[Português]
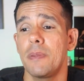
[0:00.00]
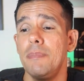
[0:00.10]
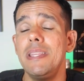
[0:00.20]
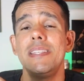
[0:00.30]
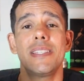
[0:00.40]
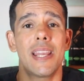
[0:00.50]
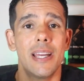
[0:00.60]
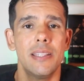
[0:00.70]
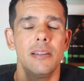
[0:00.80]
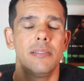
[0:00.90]

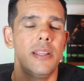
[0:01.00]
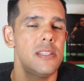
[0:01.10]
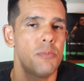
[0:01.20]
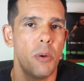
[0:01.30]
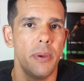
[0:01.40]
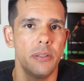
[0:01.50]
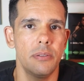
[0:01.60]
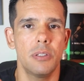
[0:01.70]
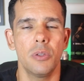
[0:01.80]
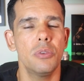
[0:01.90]
ministrada nesse
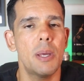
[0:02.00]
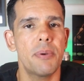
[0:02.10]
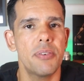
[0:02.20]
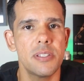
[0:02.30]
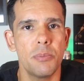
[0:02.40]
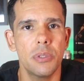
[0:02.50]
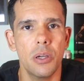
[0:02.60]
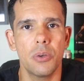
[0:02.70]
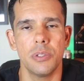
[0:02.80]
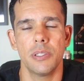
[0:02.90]
momento. Então não dá para fazer
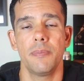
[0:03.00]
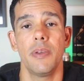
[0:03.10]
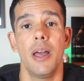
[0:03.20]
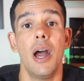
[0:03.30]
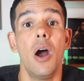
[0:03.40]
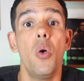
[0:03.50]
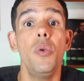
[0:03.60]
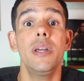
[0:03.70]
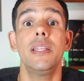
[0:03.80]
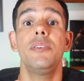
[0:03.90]
muita coisa. A
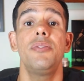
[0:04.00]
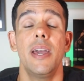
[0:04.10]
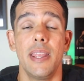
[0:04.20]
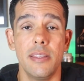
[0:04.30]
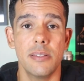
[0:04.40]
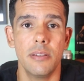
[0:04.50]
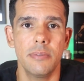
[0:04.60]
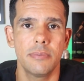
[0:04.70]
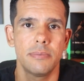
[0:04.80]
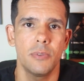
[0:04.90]
única diferença
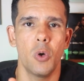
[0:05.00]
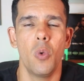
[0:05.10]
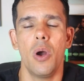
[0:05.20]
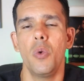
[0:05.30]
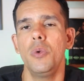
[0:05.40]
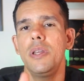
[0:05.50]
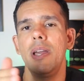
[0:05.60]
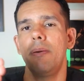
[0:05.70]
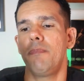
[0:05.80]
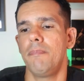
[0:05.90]
ou a
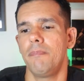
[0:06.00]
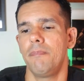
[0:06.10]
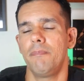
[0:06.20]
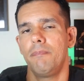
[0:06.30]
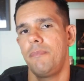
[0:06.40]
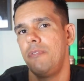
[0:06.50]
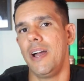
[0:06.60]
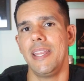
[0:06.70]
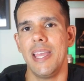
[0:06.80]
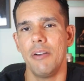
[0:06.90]
única
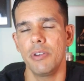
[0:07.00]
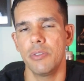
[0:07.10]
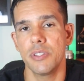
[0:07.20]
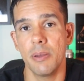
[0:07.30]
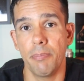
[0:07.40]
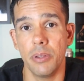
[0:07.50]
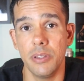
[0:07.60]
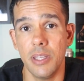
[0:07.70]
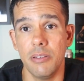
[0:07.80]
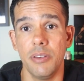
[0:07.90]
variável que você pode
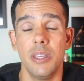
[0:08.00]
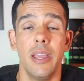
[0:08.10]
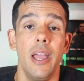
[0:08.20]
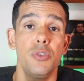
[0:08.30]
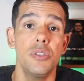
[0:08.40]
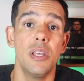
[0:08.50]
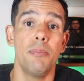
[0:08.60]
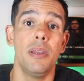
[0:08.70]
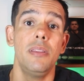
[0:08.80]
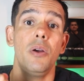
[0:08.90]
intervir é
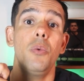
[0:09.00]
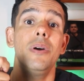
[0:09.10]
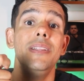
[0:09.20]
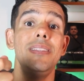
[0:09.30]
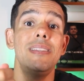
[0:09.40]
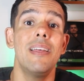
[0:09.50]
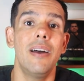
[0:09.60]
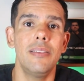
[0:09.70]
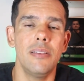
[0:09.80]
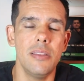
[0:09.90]
justamente a
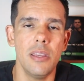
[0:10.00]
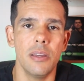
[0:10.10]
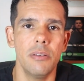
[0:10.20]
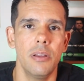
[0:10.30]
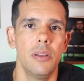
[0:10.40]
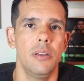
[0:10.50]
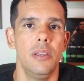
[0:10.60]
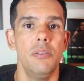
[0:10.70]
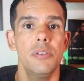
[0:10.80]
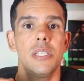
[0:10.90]
quantidade de dinheiro
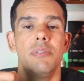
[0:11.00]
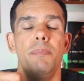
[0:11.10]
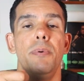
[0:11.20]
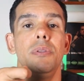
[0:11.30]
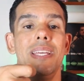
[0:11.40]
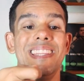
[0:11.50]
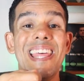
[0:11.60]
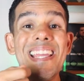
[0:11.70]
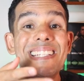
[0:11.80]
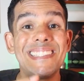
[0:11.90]
que você vai poder
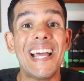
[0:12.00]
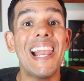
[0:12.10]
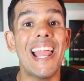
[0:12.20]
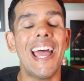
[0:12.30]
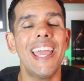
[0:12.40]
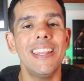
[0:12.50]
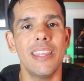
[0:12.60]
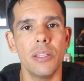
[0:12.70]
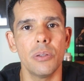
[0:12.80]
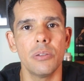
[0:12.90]
deixar lá
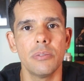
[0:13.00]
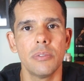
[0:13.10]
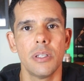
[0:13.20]
rendendo.